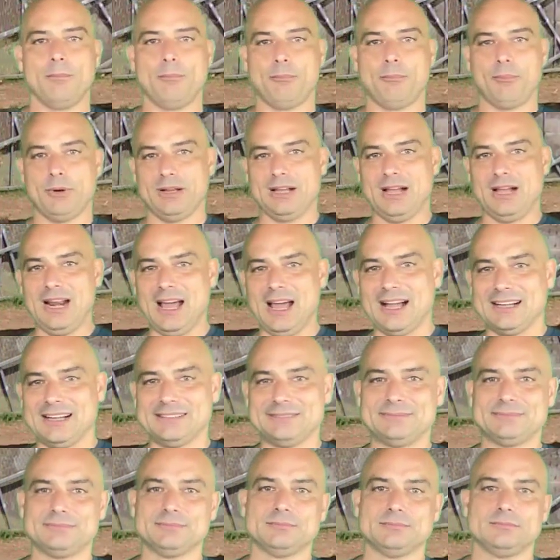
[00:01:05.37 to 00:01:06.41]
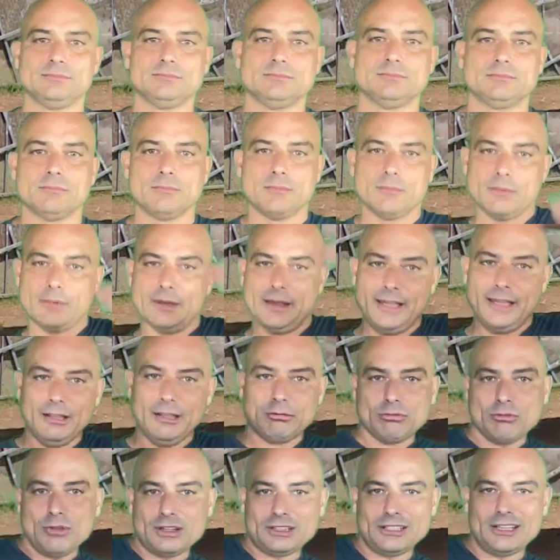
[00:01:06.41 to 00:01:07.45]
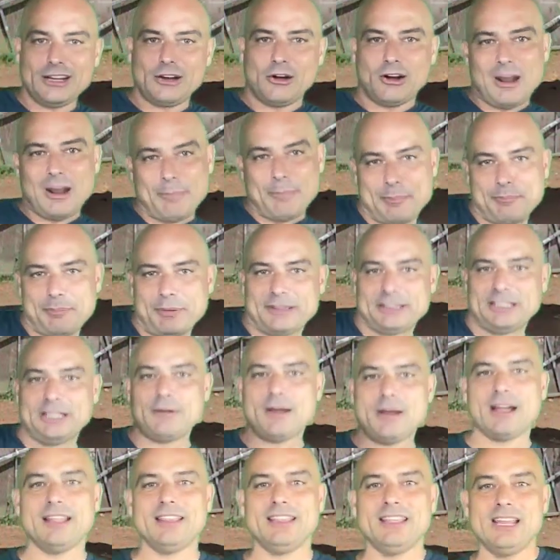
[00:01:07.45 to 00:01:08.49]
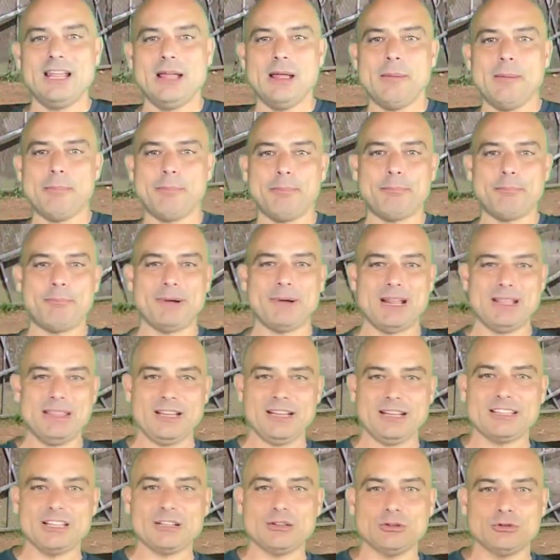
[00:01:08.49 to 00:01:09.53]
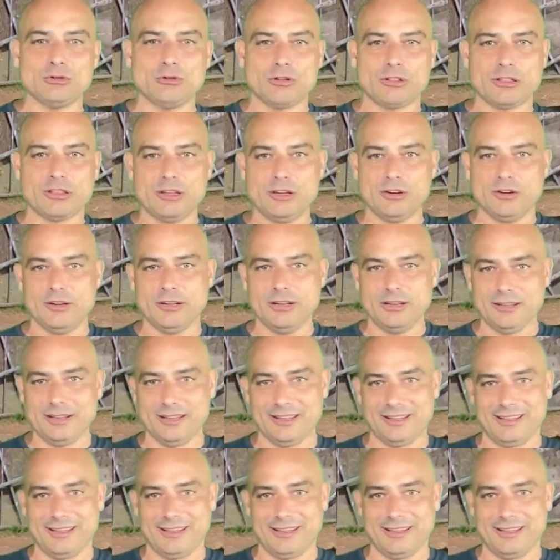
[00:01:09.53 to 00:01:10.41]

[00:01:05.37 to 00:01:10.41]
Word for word: Pues hala. Esto así, con la perspectiva que tiene, parece que está todo torcido, ¿eh?